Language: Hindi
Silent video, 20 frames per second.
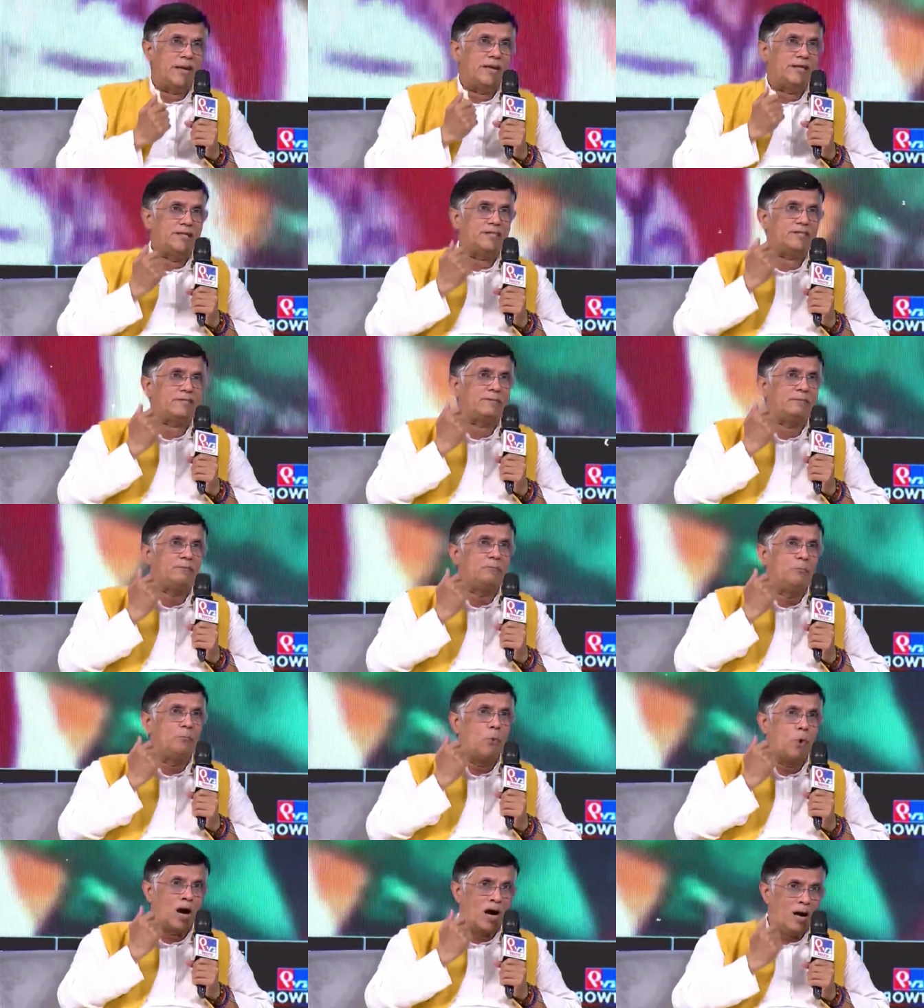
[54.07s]
आज इस
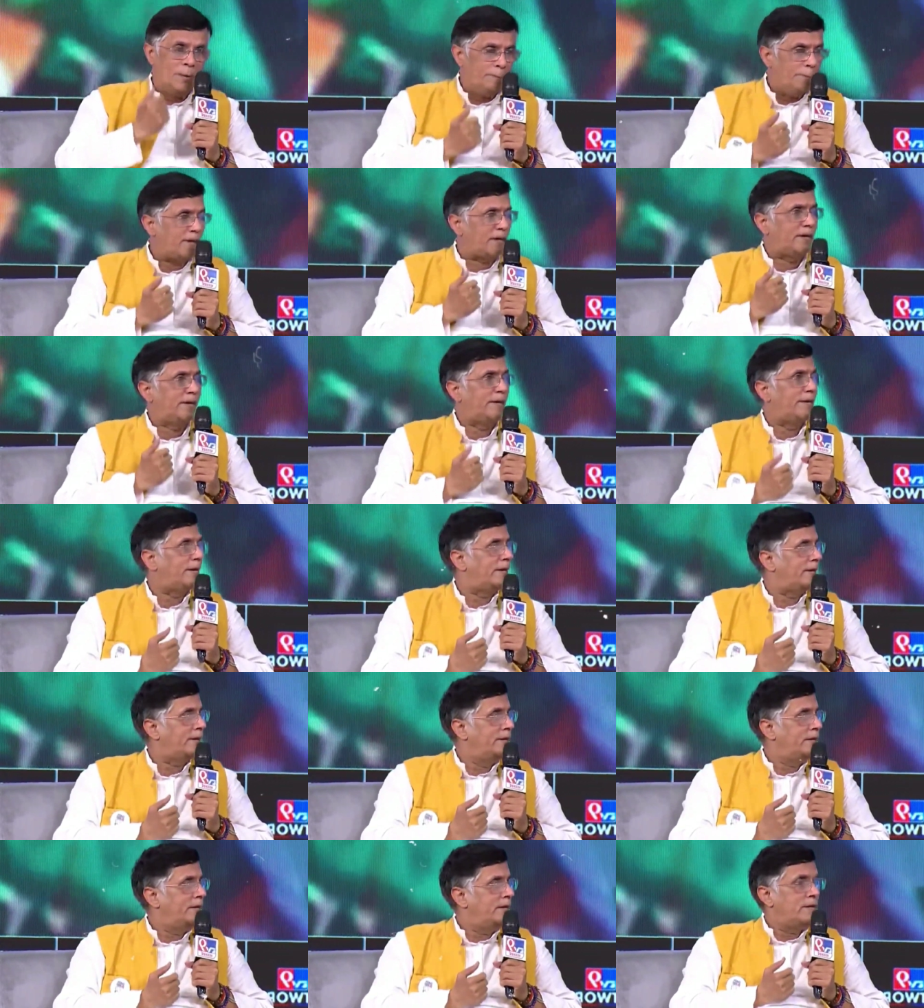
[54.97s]
मुकाम पर खड़ी
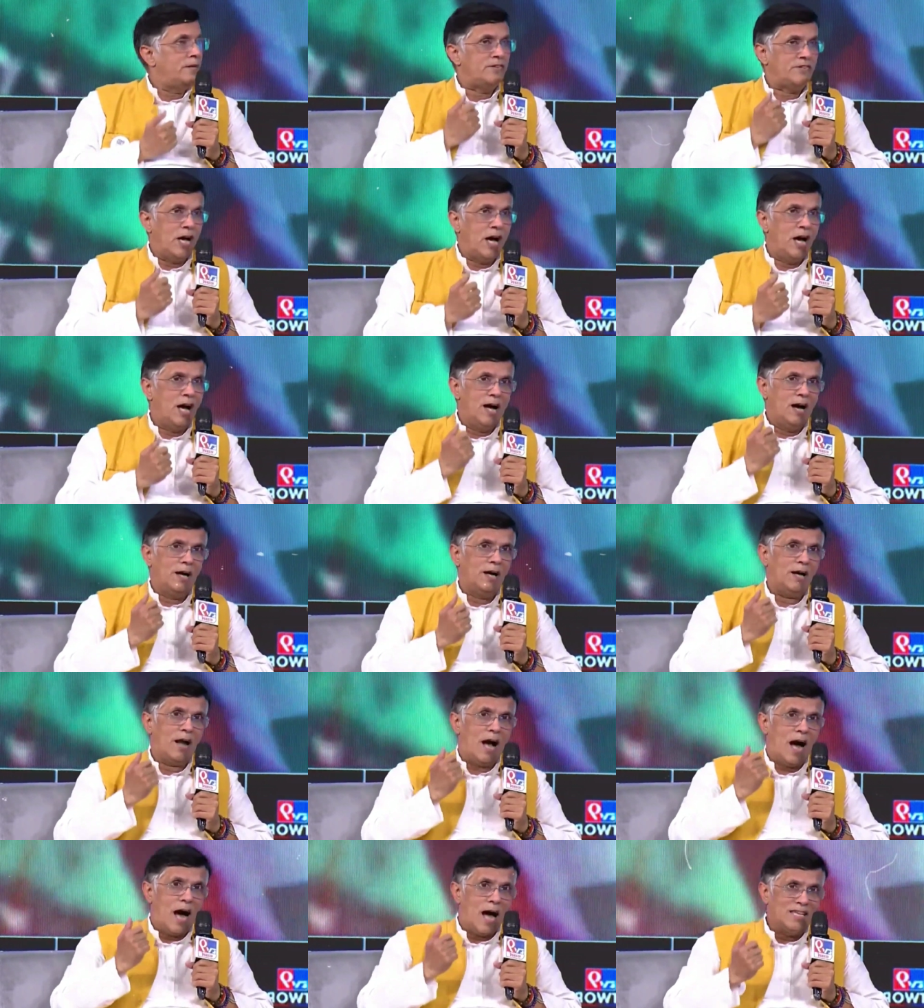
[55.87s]
है जहां
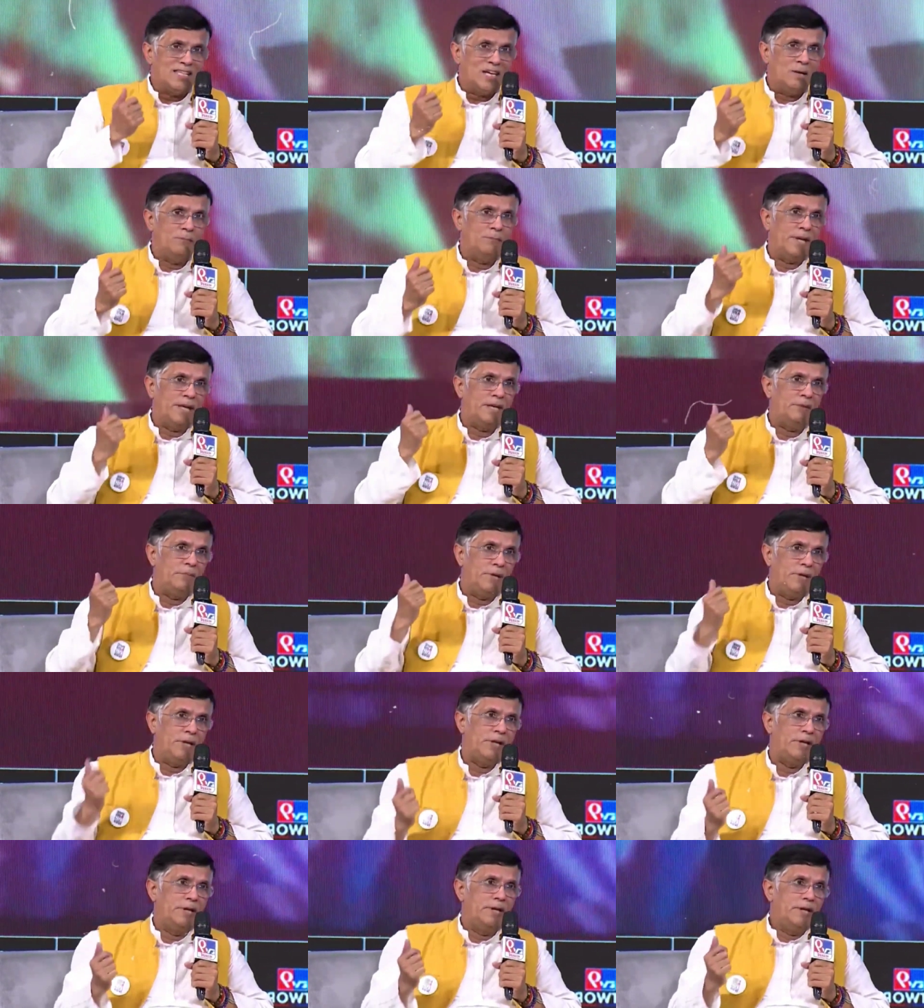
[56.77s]
अगर आज हम नहीं
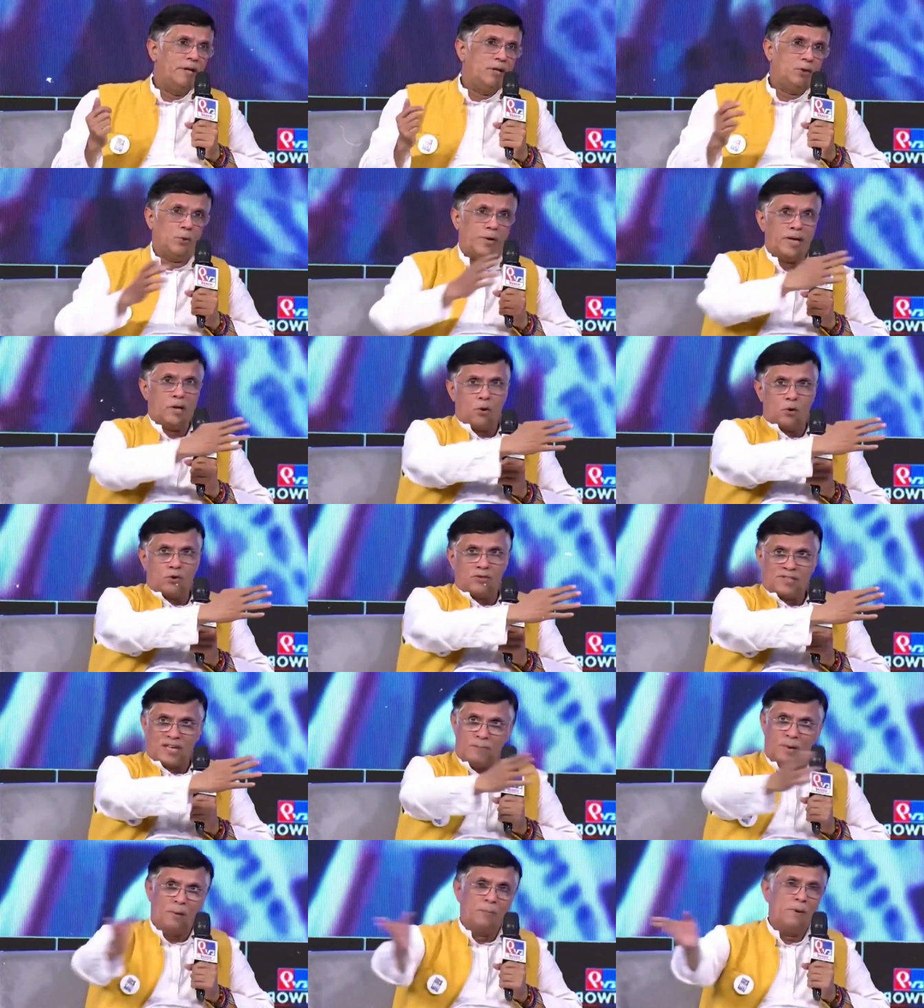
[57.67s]
मिले तो ये लोग
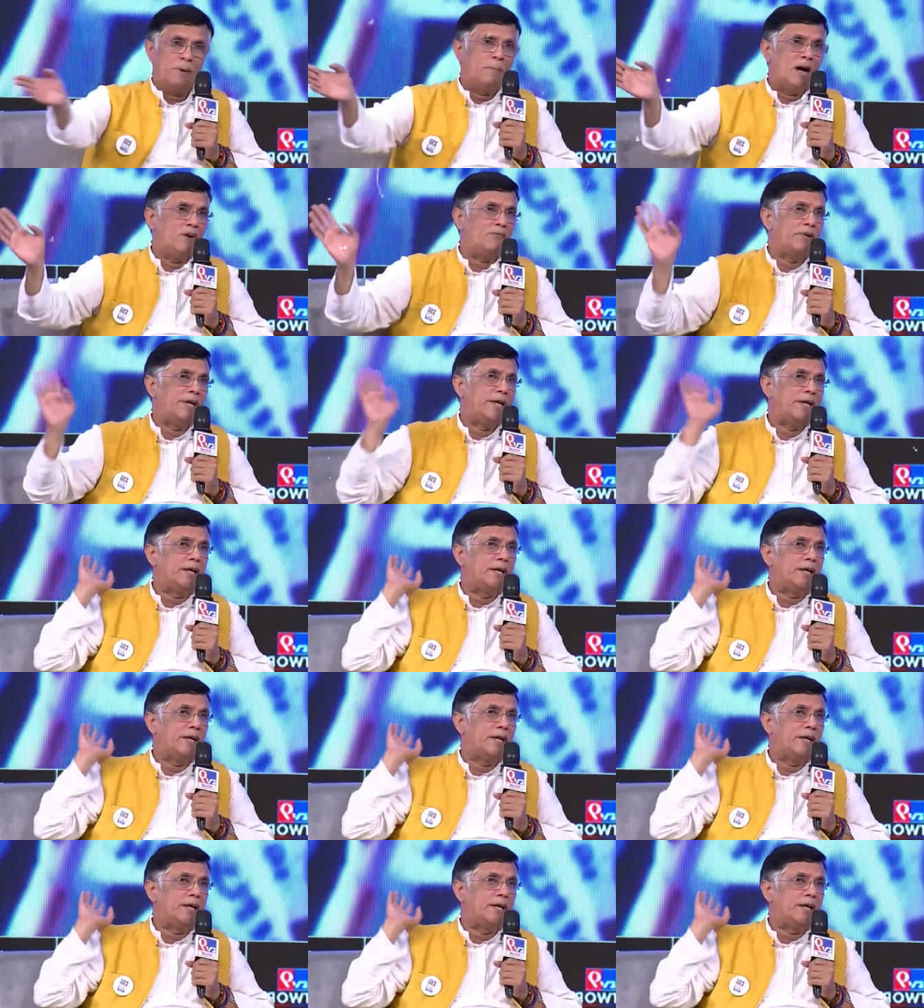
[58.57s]
सब हमें माफ नहीं